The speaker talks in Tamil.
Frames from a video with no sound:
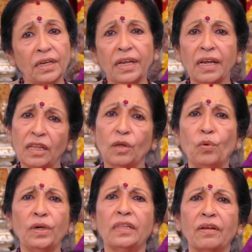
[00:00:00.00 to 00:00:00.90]
திடீர்னு இந்த
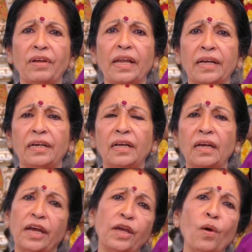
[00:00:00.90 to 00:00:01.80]
கூட்டத்தை விளக்கிண்டு
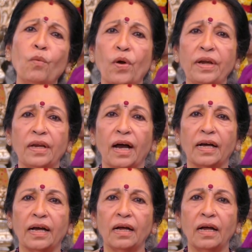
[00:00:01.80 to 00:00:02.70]
எங்கேயோ ஓடினாங்க